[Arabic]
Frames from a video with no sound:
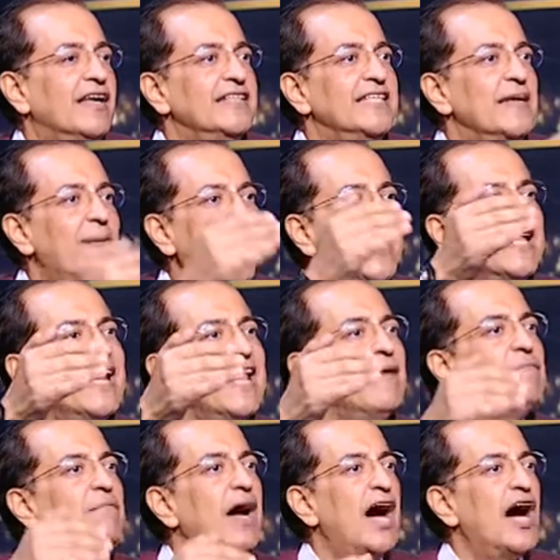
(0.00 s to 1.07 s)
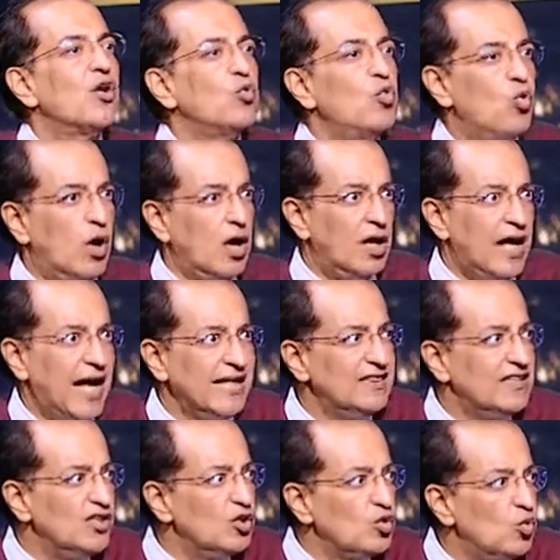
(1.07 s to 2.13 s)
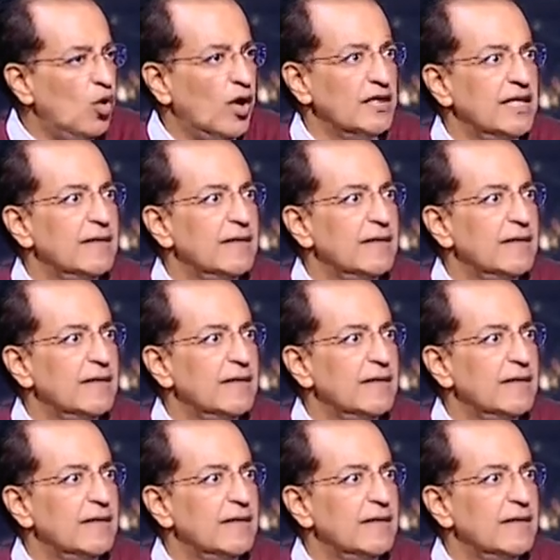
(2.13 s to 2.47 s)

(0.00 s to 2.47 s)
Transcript: يبقى انا لما اروح حد يروح